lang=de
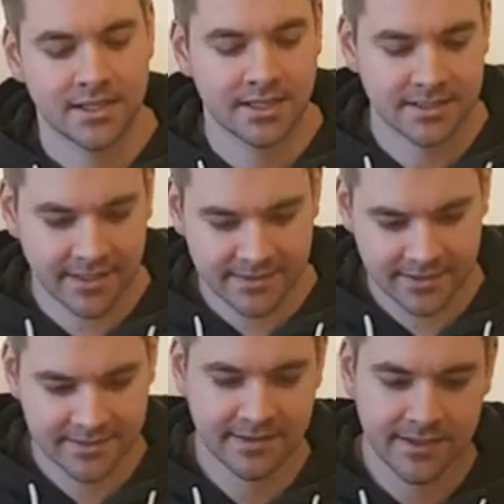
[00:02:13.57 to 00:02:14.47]
Äh, das
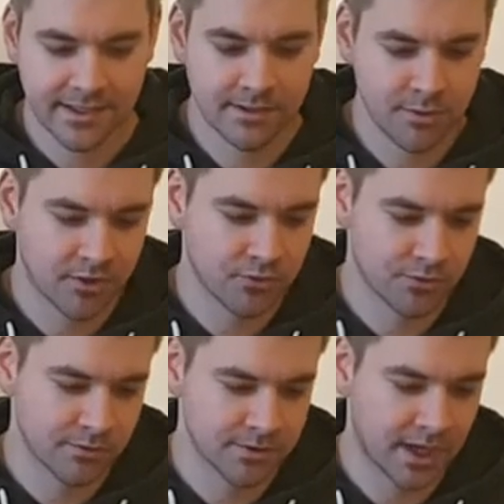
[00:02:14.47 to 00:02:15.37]
hier ist tatsächlich mehr
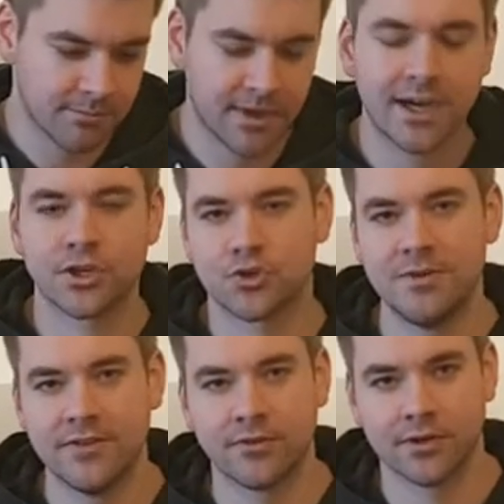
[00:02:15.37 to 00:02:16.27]
so, ja, magisches
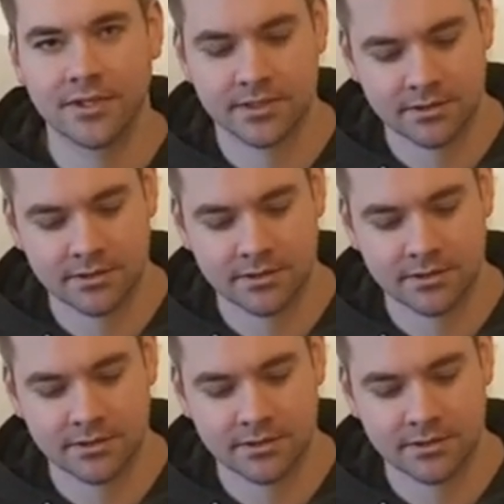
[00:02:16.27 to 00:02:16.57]
Spielzeug.